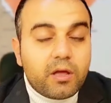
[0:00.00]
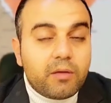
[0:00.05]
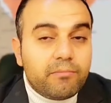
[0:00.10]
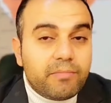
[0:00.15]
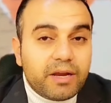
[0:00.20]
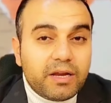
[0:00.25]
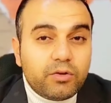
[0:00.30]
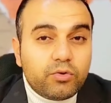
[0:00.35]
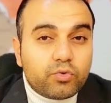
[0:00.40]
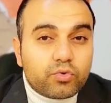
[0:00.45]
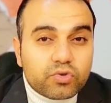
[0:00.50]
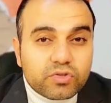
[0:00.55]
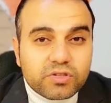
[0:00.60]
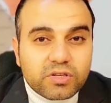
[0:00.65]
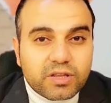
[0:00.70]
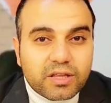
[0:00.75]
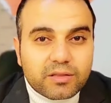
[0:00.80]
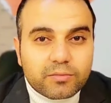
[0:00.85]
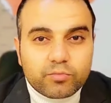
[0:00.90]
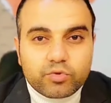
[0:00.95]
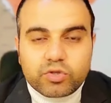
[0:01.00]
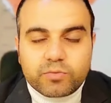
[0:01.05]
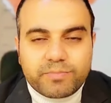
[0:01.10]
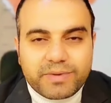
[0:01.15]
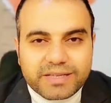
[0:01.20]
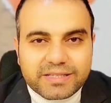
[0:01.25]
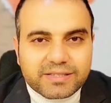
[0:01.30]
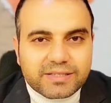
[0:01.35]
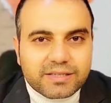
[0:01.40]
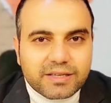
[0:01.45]
بل ان رصدت مش
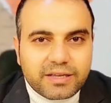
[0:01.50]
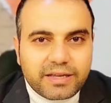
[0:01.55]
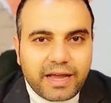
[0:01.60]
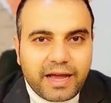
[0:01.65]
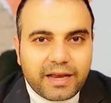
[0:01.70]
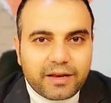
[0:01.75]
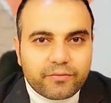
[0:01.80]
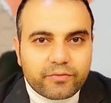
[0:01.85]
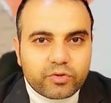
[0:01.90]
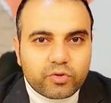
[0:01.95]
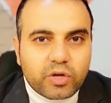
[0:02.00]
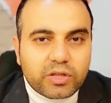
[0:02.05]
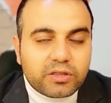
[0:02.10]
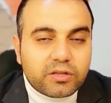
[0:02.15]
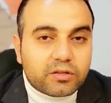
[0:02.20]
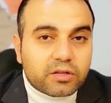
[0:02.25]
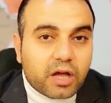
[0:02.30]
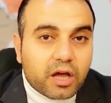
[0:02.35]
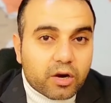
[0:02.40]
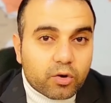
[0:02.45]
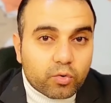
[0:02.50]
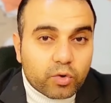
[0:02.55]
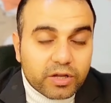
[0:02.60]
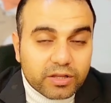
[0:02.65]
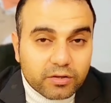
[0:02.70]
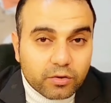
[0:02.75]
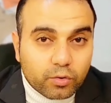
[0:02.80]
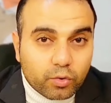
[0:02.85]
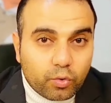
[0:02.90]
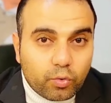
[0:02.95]
بس يعني فيديوهات
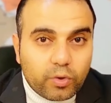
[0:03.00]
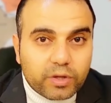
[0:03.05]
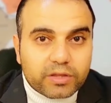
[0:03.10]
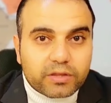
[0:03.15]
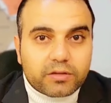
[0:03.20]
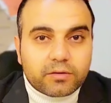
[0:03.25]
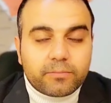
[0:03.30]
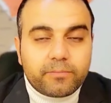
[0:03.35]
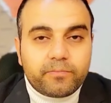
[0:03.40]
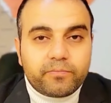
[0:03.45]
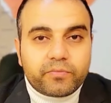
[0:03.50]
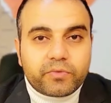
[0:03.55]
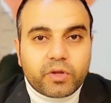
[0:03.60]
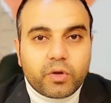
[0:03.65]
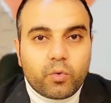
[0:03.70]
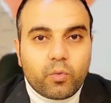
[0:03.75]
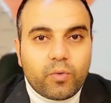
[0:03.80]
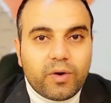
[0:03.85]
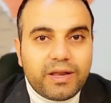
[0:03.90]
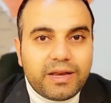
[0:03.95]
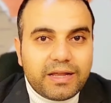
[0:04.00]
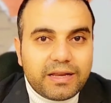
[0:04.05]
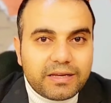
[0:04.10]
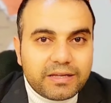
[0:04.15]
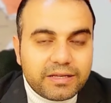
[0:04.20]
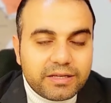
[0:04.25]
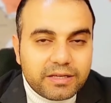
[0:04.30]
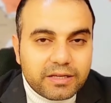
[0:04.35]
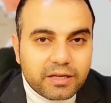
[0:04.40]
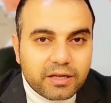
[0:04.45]
لتحركات القوات ولا
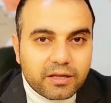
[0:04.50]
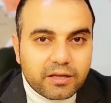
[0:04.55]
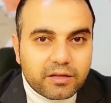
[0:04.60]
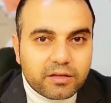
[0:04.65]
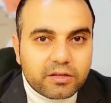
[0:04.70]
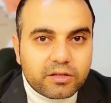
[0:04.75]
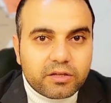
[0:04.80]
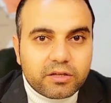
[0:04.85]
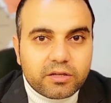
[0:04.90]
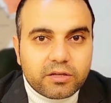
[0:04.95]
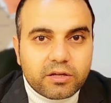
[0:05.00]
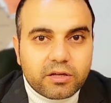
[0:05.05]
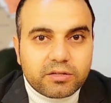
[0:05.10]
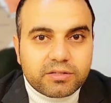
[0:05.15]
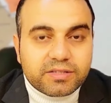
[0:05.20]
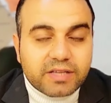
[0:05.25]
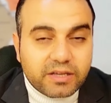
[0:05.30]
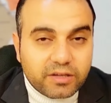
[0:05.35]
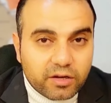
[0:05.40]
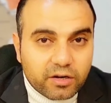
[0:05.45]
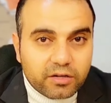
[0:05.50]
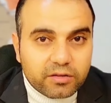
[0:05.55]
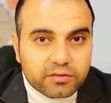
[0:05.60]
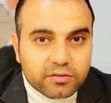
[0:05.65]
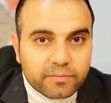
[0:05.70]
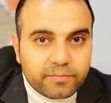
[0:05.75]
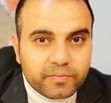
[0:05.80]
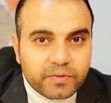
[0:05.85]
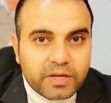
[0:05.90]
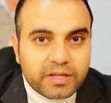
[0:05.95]
لسيارات
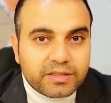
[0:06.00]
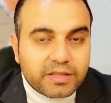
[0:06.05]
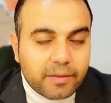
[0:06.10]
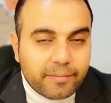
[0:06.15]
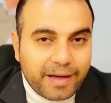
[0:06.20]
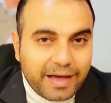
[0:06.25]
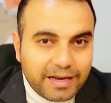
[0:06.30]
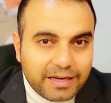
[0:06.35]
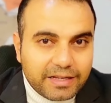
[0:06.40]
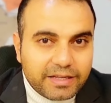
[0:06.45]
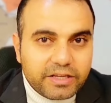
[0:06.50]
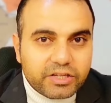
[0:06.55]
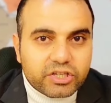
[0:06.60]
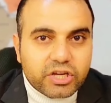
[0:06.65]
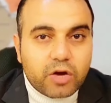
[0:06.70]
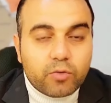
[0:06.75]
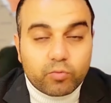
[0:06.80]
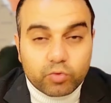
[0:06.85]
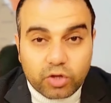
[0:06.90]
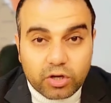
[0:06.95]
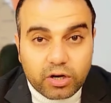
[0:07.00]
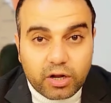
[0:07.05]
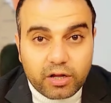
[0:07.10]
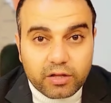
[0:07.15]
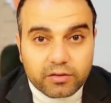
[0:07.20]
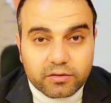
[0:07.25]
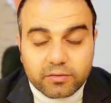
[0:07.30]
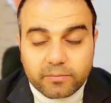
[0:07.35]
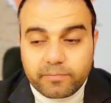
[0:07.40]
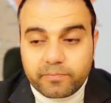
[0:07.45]
تابعه للجيش او
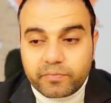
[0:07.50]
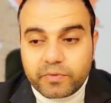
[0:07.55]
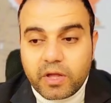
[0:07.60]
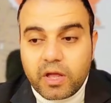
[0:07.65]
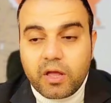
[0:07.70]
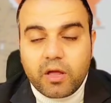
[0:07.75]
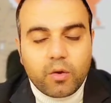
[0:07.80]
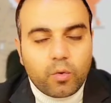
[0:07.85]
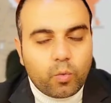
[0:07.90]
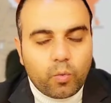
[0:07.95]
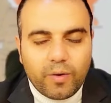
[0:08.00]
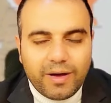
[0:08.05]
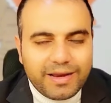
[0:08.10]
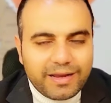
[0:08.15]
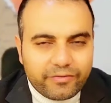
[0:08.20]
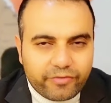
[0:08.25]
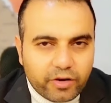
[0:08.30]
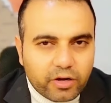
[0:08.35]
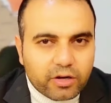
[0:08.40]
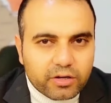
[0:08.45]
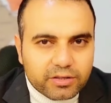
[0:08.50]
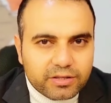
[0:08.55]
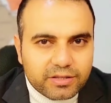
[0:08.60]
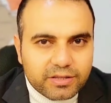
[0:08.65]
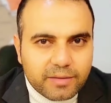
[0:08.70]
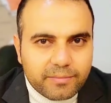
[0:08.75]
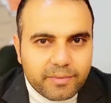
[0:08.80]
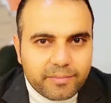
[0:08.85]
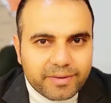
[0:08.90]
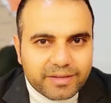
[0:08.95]
مدرعات ولا فقط
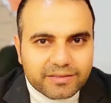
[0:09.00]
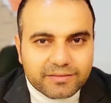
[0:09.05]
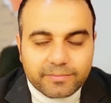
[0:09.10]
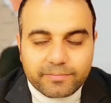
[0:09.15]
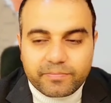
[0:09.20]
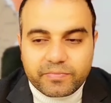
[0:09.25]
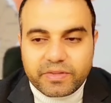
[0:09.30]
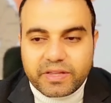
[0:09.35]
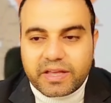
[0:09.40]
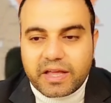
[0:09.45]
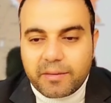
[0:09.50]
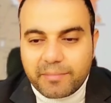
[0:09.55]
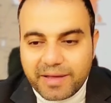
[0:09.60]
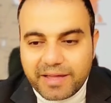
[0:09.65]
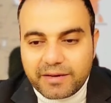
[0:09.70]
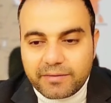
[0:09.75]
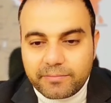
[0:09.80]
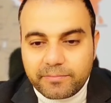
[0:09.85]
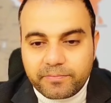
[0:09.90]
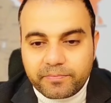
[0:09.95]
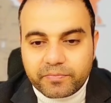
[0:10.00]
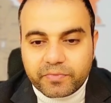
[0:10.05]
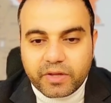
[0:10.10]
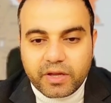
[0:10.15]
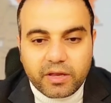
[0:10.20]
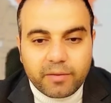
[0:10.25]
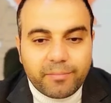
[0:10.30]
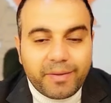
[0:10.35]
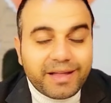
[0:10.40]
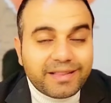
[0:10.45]
لدبابات دي كمان
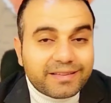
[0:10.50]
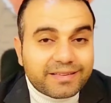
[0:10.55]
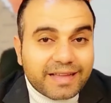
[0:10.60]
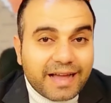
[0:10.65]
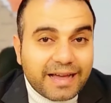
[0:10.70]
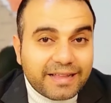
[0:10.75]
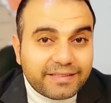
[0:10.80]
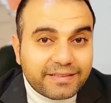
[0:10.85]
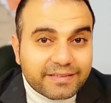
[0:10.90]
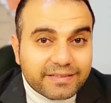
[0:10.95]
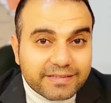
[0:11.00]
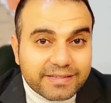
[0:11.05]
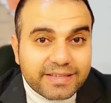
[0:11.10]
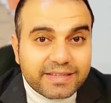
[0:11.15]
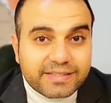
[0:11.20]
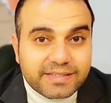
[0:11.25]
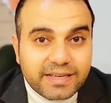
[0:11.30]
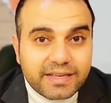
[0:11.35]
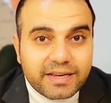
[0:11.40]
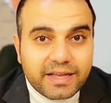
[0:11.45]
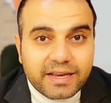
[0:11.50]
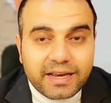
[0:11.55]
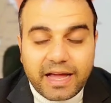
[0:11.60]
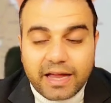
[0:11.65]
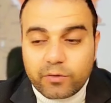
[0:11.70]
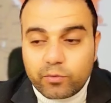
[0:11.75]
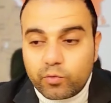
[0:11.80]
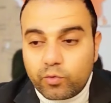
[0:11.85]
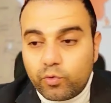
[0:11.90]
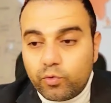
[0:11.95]
البعض تحدث زي سي ان
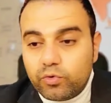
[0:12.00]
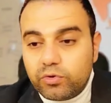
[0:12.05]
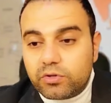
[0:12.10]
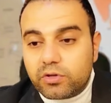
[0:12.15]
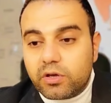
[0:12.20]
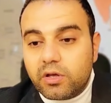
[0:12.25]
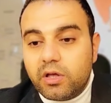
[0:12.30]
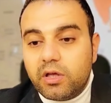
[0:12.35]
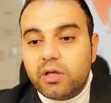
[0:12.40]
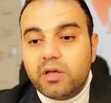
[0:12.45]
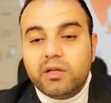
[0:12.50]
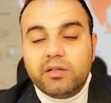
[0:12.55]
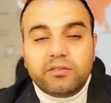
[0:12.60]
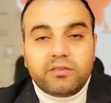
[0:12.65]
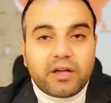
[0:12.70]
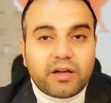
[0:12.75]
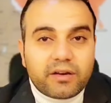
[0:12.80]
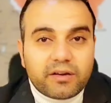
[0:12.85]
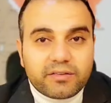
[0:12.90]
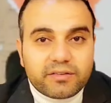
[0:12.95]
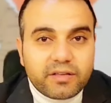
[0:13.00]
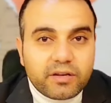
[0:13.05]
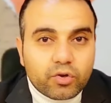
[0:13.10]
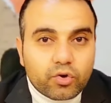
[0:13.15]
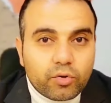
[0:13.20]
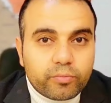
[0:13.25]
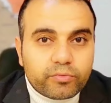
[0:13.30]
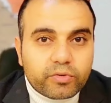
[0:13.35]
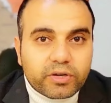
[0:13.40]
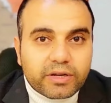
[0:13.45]
عن وجود طائرات
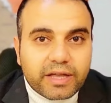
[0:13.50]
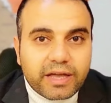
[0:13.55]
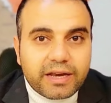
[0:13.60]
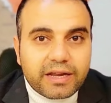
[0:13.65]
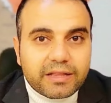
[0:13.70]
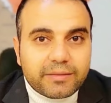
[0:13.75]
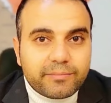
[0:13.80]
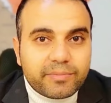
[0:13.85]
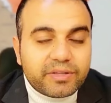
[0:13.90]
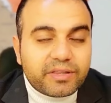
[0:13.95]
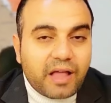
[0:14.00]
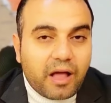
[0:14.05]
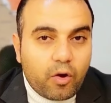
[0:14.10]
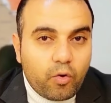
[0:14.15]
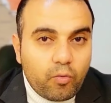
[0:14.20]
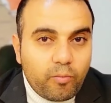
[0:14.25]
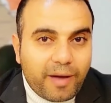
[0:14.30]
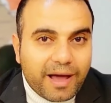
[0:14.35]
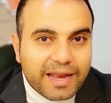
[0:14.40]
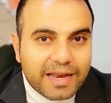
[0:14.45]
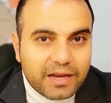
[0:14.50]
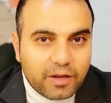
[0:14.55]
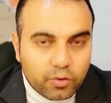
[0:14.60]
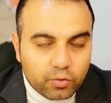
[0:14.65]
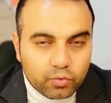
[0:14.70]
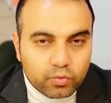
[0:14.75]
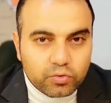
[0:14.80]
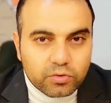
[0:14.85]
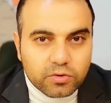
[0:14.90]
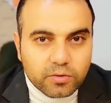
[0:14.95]
هليكوبتر كانت بتحوم على
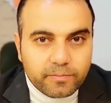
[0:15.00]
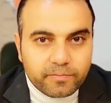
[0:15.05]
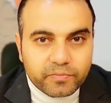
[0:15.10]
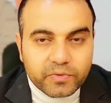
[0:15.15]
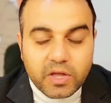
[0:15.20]
الحدود